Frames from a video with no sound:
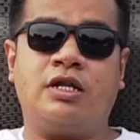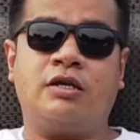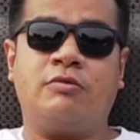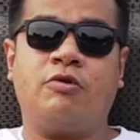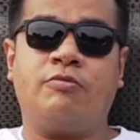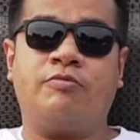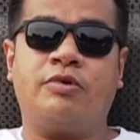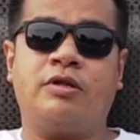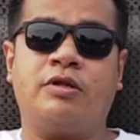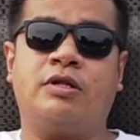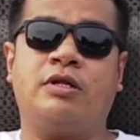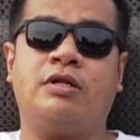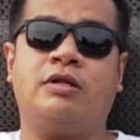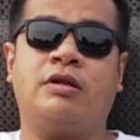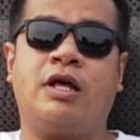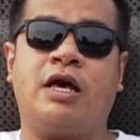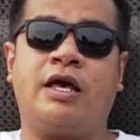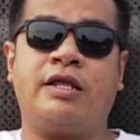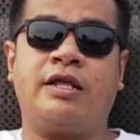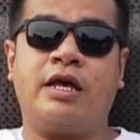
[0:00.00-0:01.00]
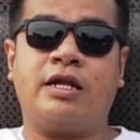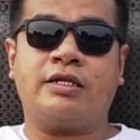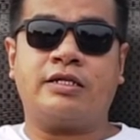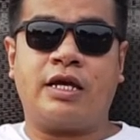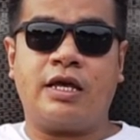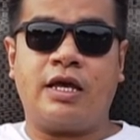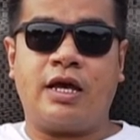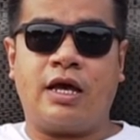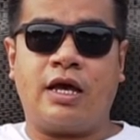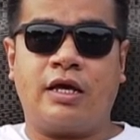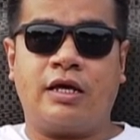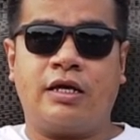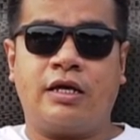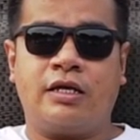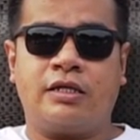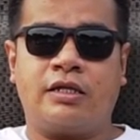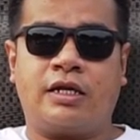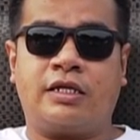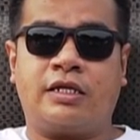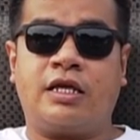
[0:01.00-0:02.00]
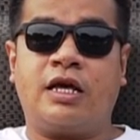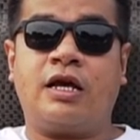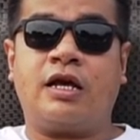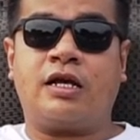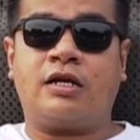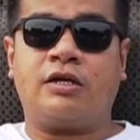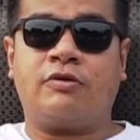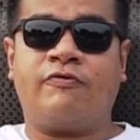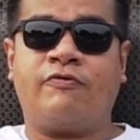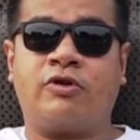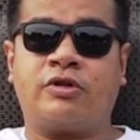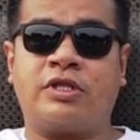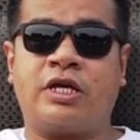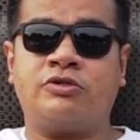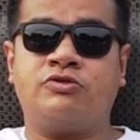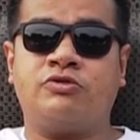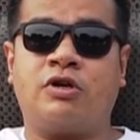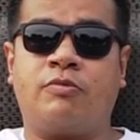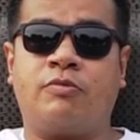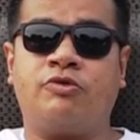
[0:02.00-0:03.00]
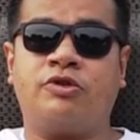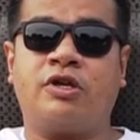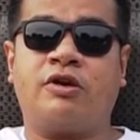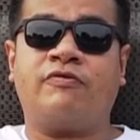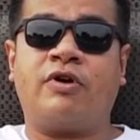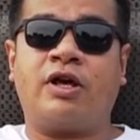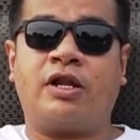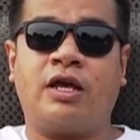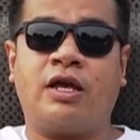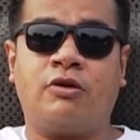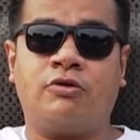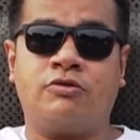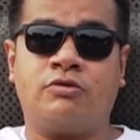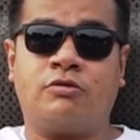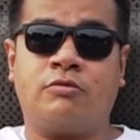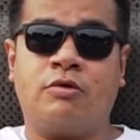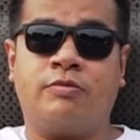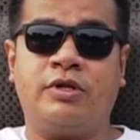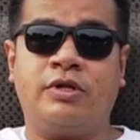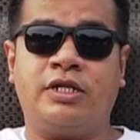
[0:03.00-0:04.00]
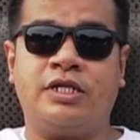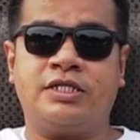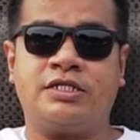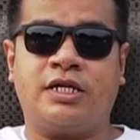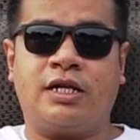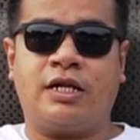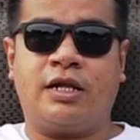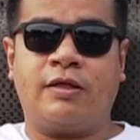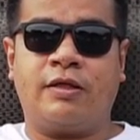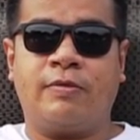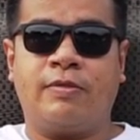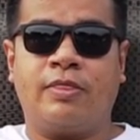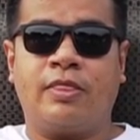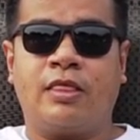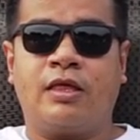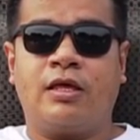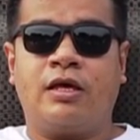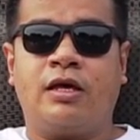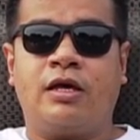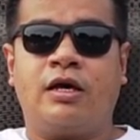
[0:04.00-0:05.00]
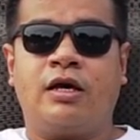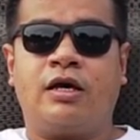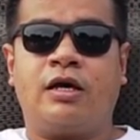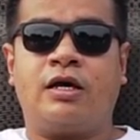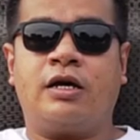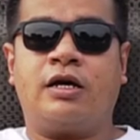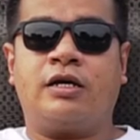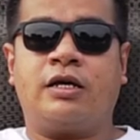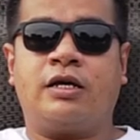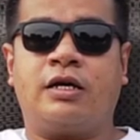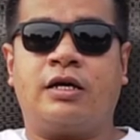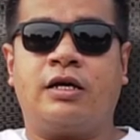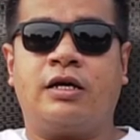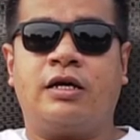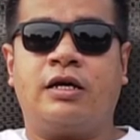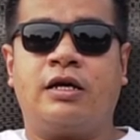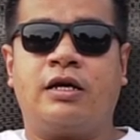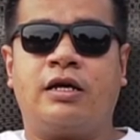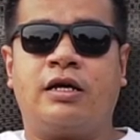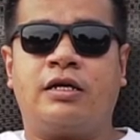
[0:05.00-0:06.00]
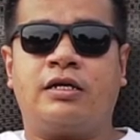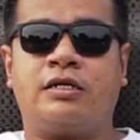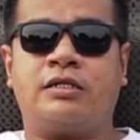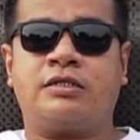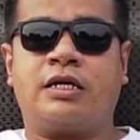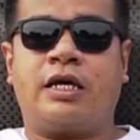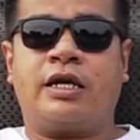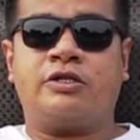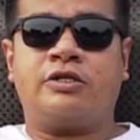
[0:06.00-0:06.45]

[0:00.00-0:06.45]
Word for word: mobil harian saya. Ternyata Fortak juga punya varian untuk mobil diesel. Uh, saya